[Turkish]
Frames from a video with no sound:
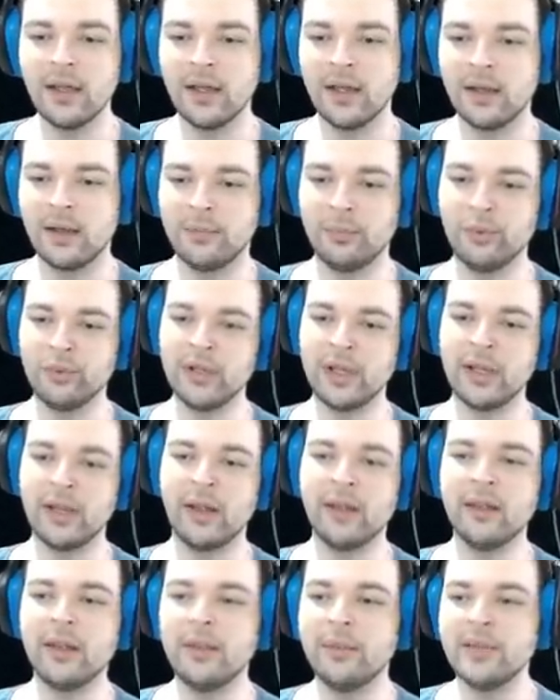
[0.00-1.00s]
buradan
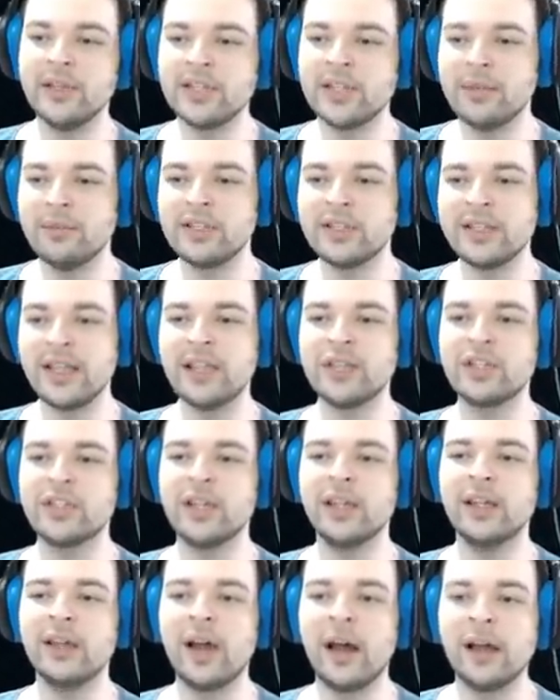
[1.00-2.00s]
anlayabileceğimiz tek
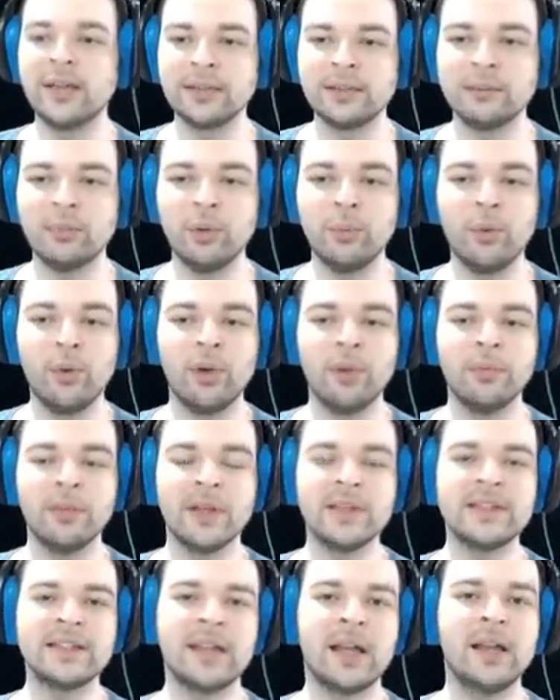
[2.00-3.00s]
şey artık bu
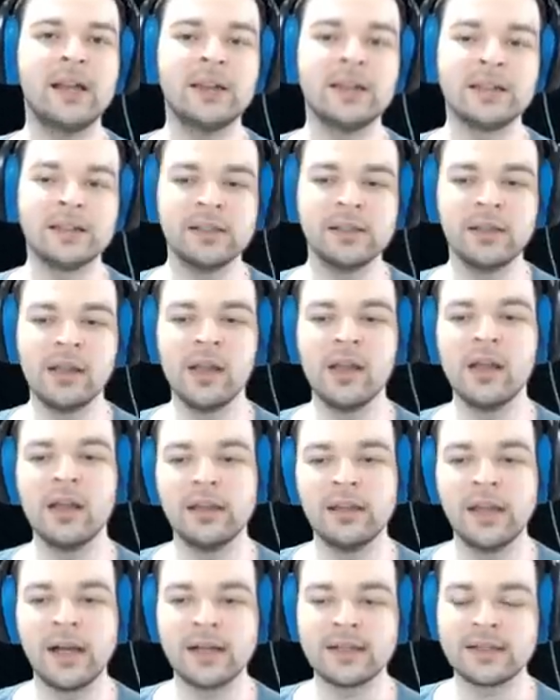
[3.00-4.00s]
bölümde Silas'ın
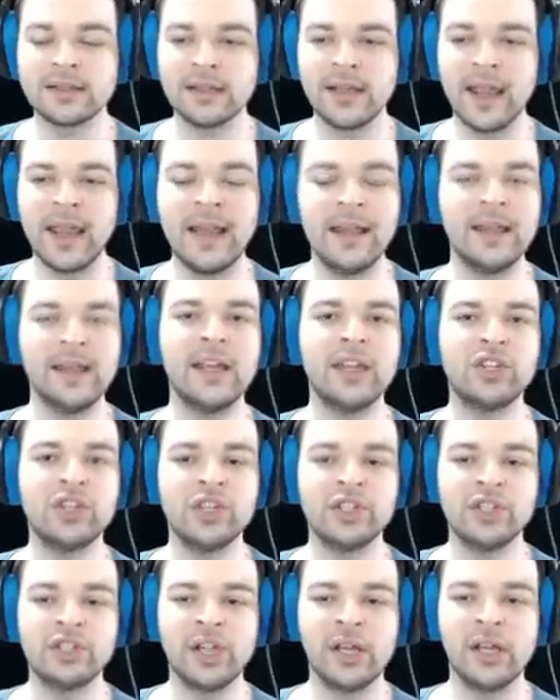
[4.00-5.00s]
Lux'ı ele
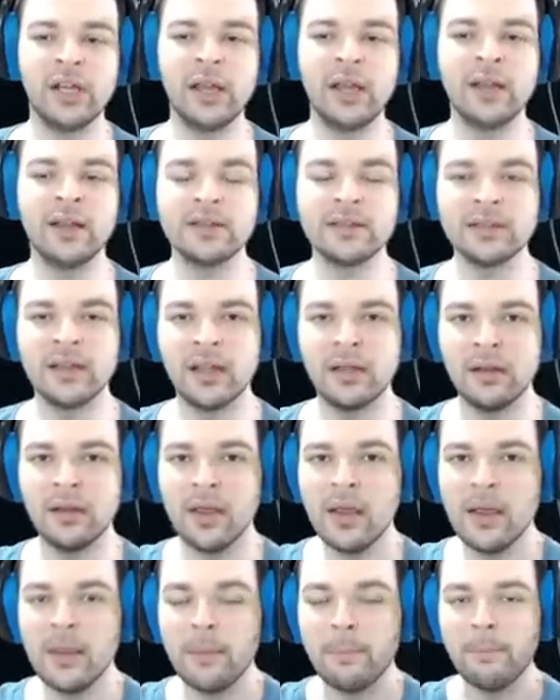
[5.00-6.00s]
geçireceği en azından
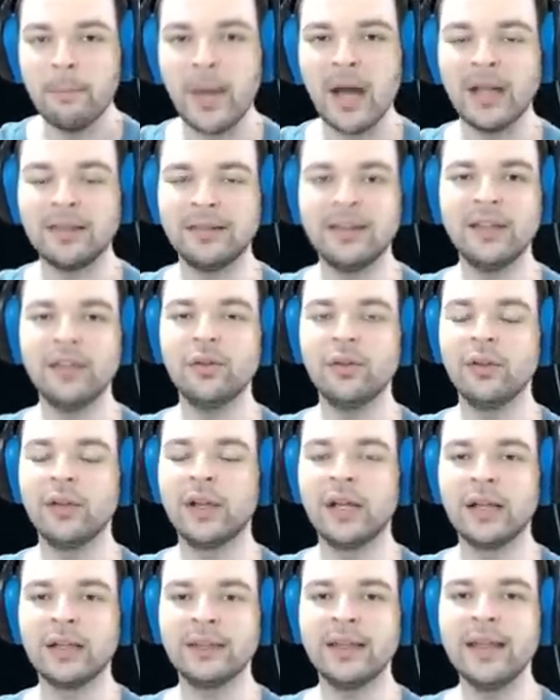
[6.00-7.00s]
maddi
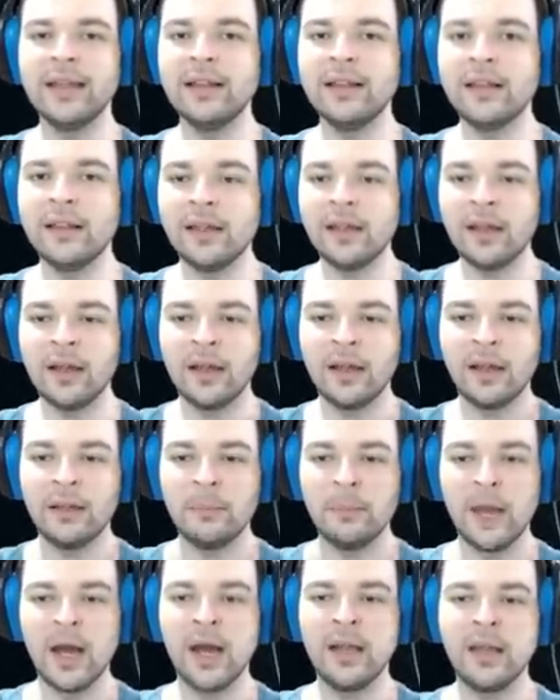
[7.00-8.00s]
olarak değil de
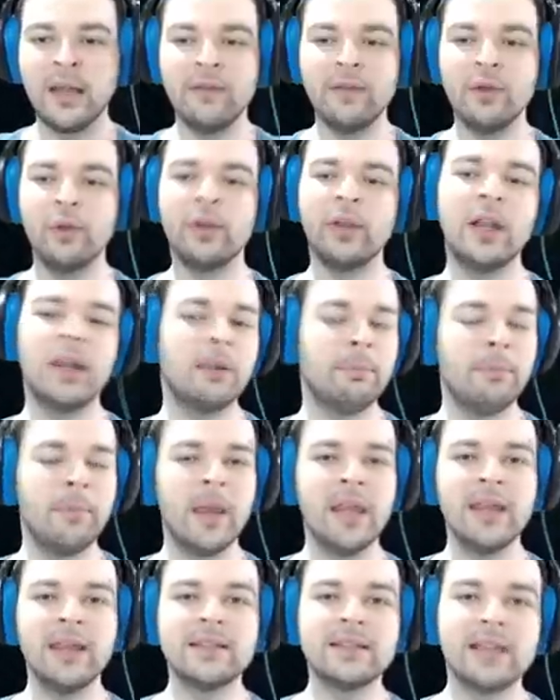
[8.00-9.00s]
manevi olarak,
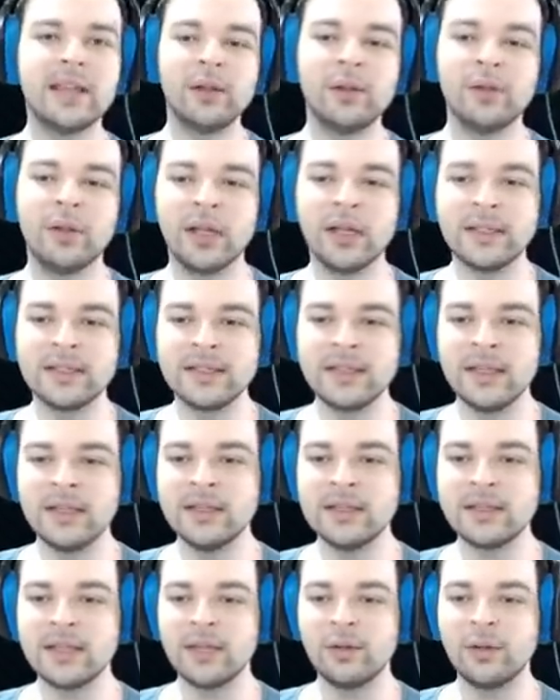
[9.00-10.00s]
beyinsel olarak,
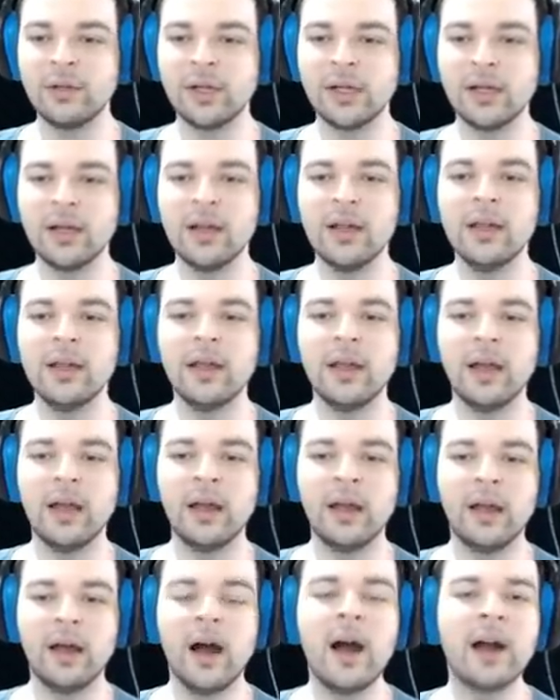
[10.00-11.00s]
zihinsel olarak
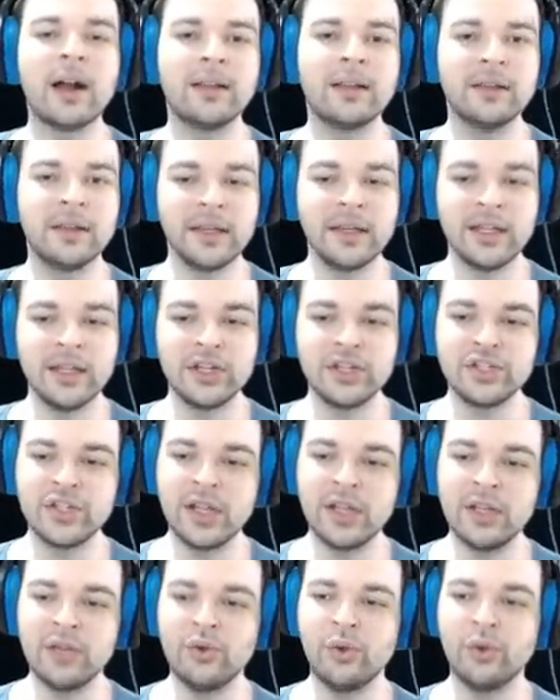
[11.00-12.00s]
aklına
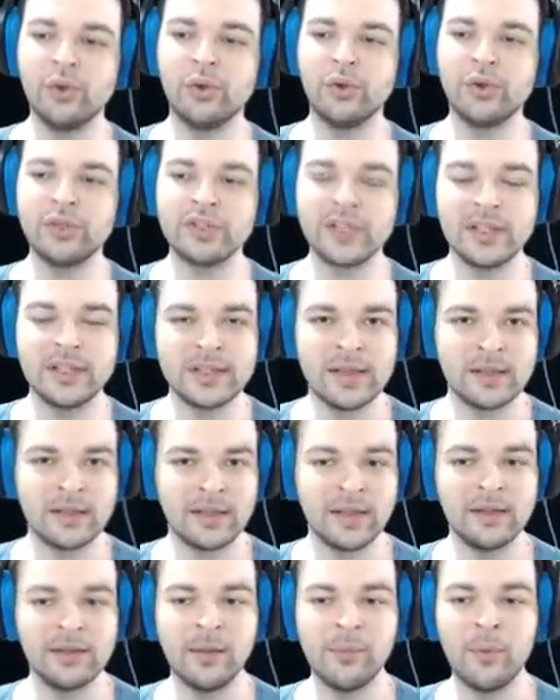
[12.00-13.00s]
gireceğini görüyoruz ki
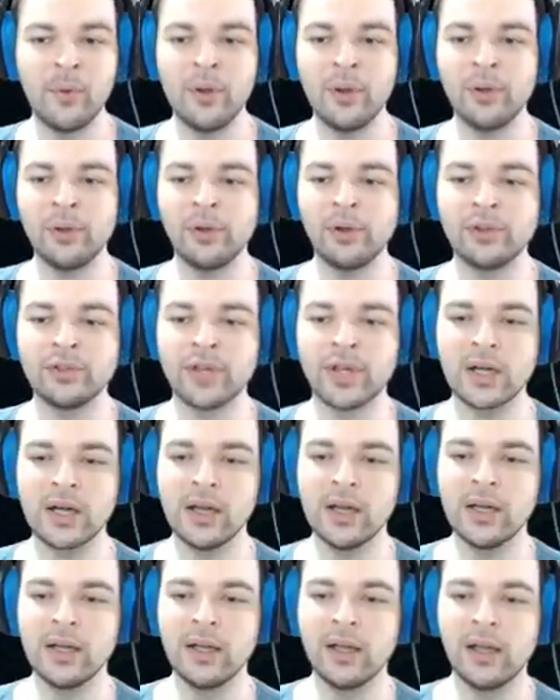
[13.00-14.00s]
zaten de böyle
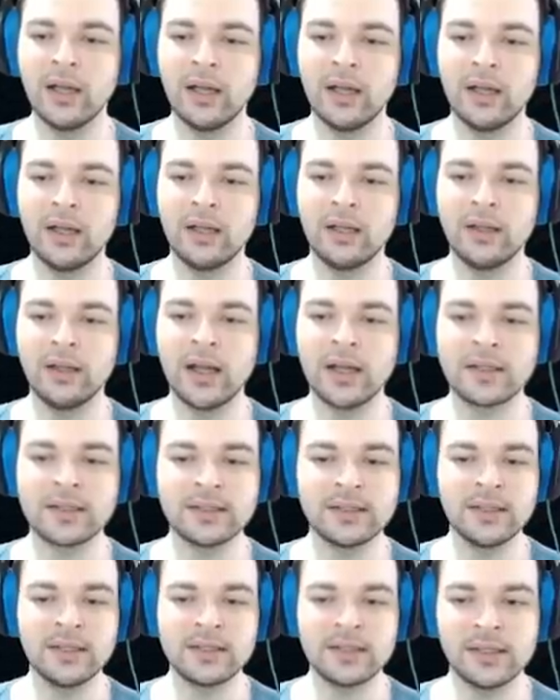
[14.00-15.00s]
olacak.
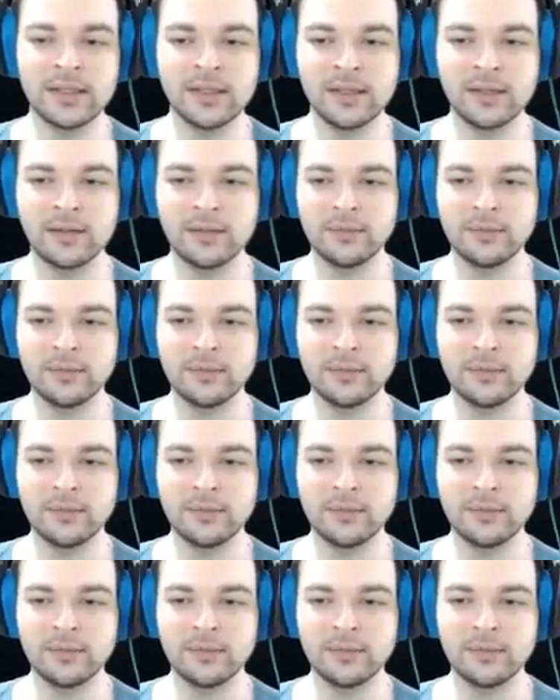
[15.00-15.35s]
Lux'ın ise